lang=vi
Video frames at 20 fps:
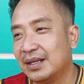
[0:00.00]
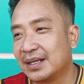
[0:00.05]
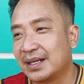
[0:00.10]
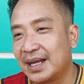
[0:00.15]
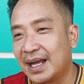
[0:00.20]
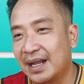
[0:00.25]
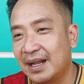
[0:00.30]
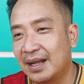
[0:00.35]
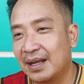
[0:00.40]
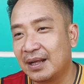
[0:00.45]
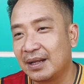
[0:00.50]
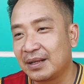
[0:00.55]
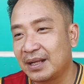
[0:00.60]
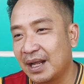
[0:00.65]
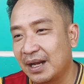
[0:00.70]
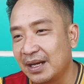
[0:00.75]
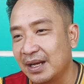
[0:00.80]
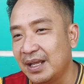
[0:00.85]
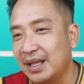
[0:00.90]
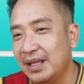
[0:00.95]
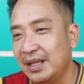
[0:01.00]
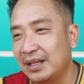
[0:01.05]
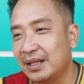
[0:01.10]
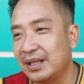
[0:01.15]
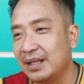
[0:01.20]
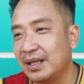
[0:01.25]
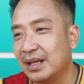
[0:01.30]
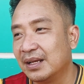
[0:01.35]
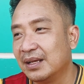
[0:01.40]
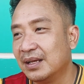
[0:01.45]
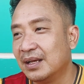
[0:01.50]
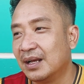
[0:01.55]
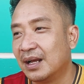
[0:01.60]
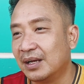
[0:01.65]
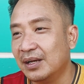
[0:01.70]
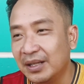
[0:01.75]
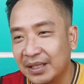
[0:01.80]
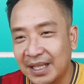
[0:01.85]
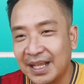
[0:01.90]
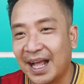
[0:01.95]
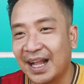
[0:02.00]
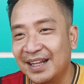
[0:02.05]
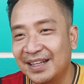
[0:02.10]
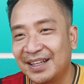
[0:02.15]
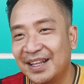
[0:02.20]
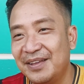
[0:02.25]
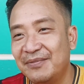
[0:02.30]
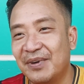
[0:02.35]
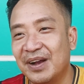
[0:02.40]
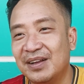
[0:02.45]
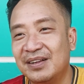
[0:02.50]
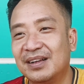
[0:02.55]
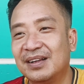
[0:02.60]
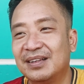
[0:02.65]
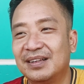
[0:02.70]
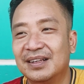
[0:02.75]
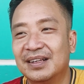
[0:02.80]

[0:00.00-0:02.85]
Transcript: kha, à, kha ly thì lương thế thành thì vẫn